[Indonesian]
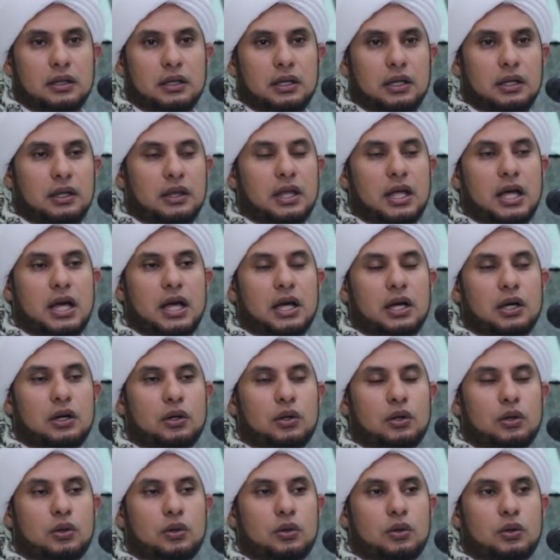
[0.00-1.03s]
"Idza
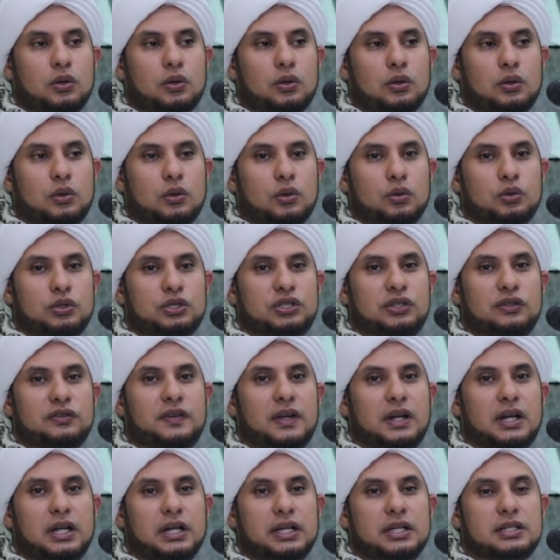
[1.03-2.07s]

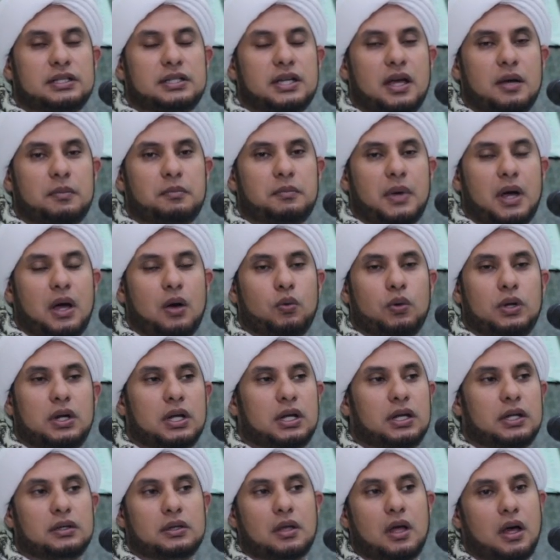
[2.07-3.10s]
kushifal hijab awil
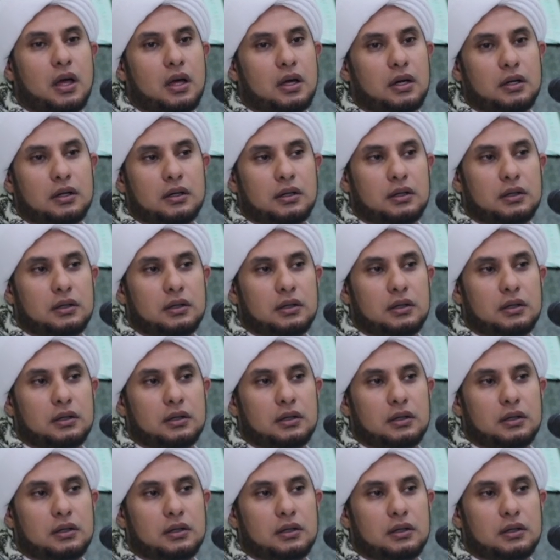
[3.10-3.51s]
ghita"